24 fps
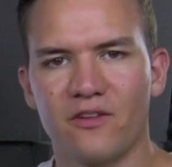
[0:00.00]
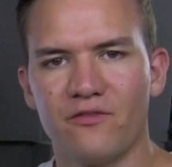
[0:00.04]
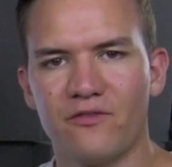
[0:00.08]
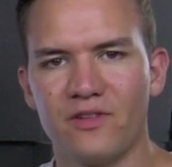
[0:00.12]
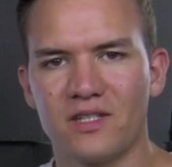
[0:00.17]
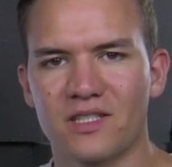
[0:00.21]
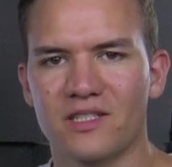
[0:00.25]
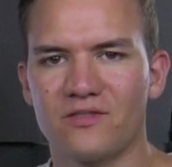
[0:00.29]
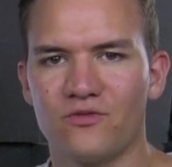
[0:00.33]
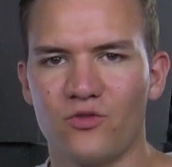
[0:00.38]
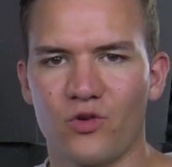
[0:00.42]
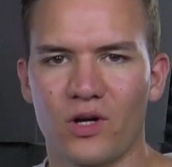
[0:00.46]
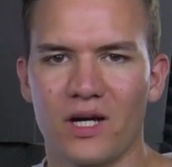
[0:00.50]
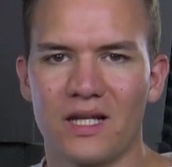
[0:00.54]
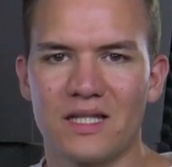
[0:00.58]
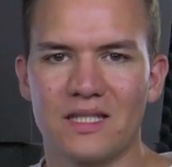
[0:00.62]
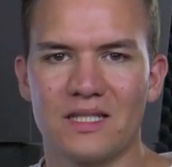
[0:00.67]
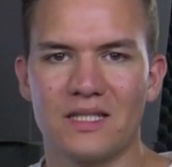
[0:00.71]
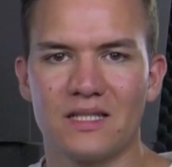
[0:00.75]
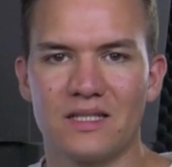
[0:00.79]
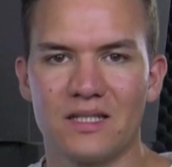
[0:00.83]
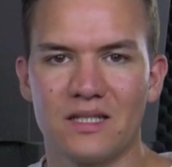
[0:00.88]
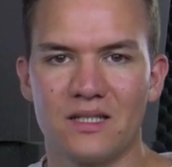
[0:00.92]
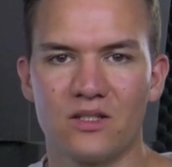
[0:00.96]
wissen,
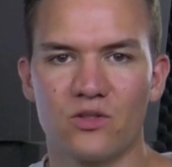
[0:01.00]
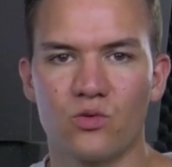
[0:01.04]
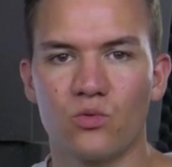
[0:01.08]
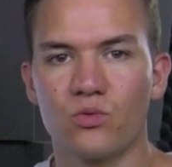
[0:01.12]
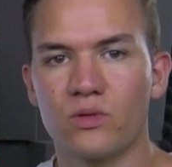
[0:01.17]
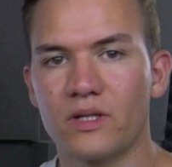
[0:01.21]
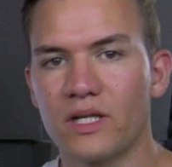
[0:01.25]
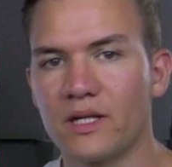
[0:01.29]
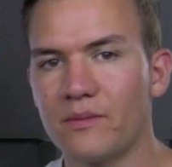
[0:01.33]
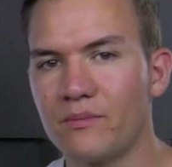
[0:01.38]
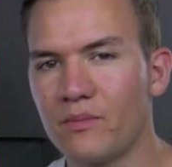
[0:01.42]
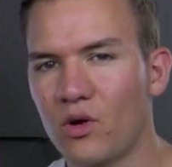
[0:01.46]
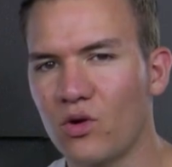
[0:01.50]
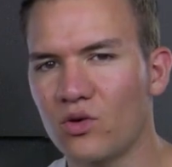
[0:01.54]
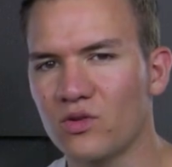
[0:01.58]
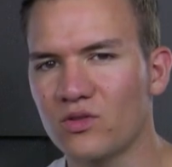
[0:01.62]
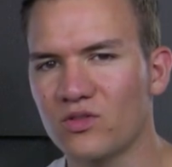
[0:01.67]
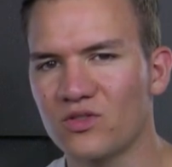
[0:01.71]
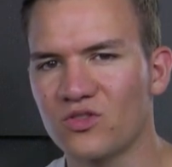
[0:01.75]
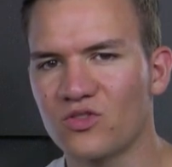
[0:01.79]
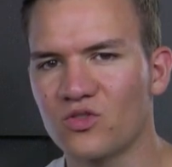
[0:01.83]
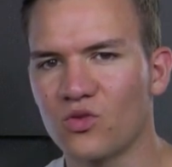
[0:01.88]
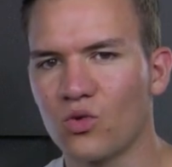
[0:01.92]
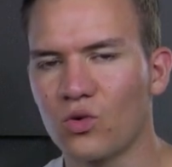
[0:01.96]
woran sie sind und eben auch
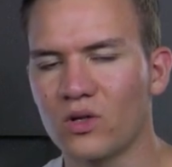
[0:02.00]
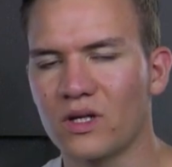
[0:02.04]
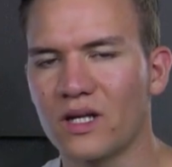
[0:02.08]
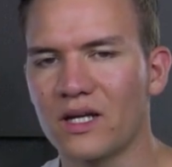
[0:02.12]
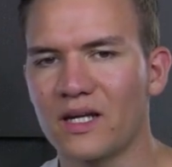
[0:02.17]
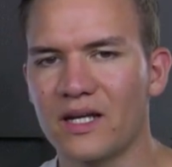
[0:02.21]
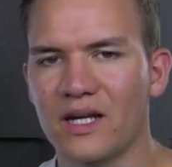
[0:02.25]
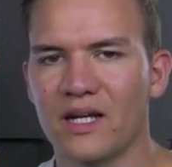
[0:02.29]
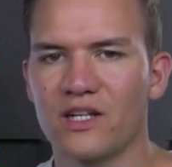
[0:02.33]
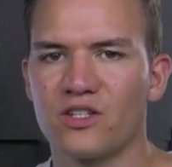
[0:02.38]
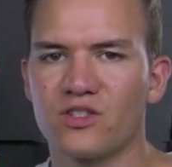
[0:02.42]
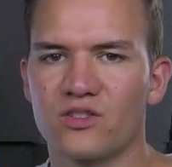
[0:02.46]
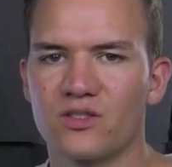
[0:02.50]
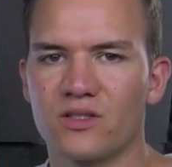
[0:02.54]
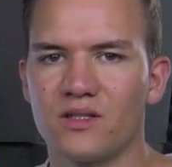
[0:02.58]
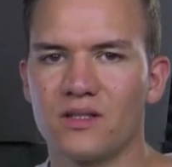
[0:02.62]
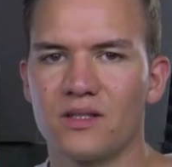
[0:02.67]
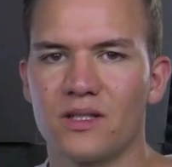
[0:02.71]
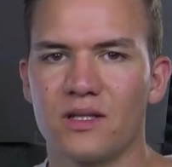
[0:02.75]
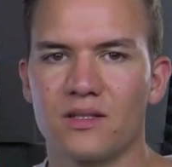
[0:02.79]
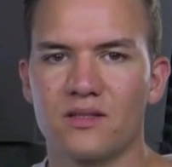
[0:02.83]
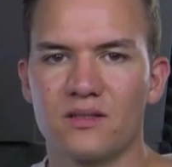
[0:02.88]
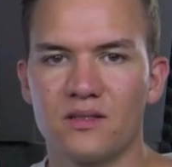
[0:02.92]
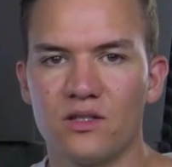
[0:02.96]
so gecatcht
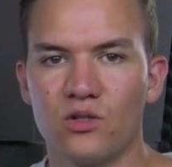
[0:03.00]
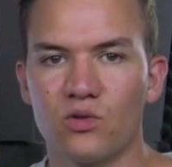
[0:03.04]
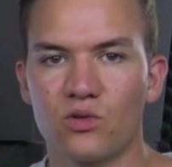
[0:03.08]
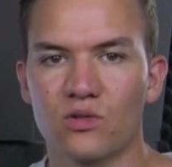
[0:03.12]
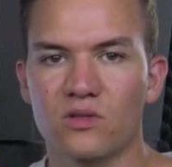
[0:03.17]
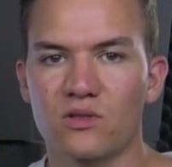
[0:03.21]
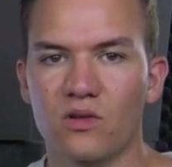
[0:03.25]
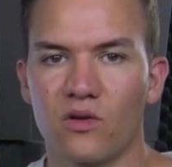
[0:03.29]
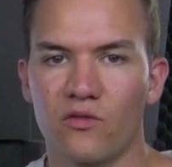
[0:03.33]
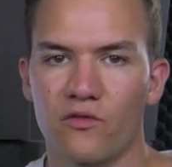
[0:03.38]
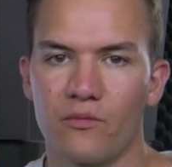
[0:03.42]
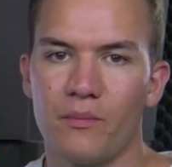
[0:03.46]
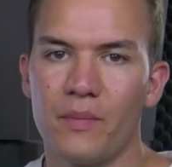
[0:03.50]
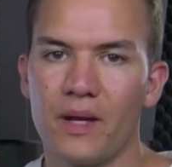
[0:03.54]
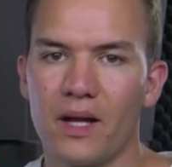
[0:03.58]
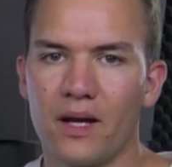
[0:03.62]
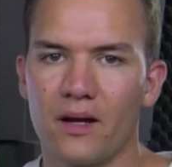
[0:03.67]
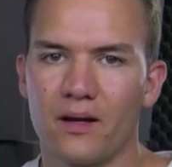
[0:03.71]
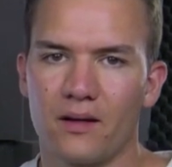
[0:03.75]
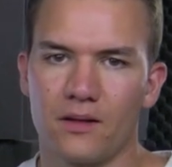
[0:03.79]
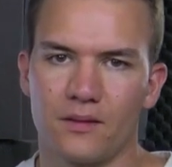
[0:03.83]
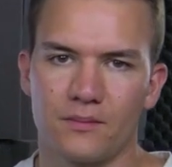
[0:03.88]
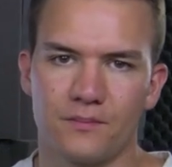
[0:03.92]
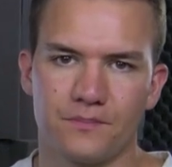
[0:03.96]
sind, dass sie Lust auf
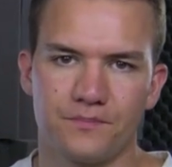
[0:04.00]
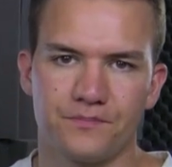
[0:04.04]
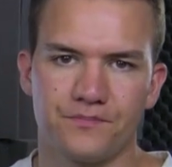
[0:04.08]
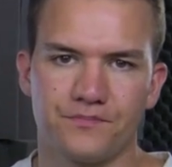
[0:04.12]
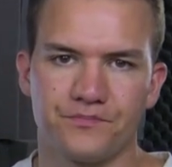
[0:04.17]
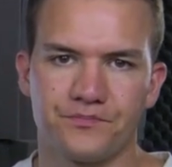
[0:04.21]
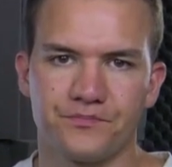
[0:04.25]
mehr haben.